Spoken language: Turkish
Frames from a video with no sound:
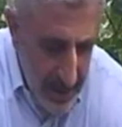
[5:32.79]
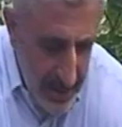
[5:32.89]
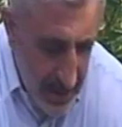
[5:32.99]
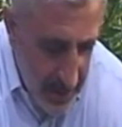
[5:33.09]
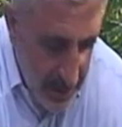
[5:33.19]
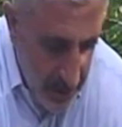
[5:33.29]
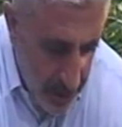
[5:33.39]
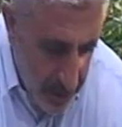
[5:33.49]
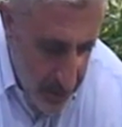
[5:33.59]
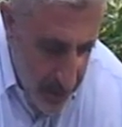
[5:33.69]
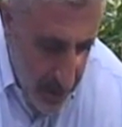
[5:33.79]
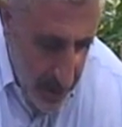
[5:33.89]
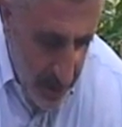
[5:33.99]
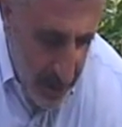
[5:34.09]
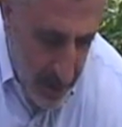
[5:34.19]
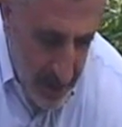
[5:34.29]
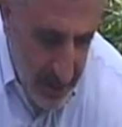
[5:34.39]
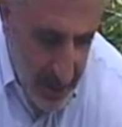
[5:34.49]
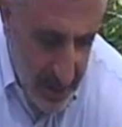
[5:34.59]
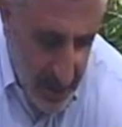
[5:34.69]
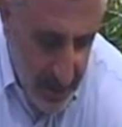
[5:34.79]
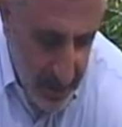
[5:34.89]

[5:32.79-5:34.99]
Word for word: hadislerinde diyor. Hazreti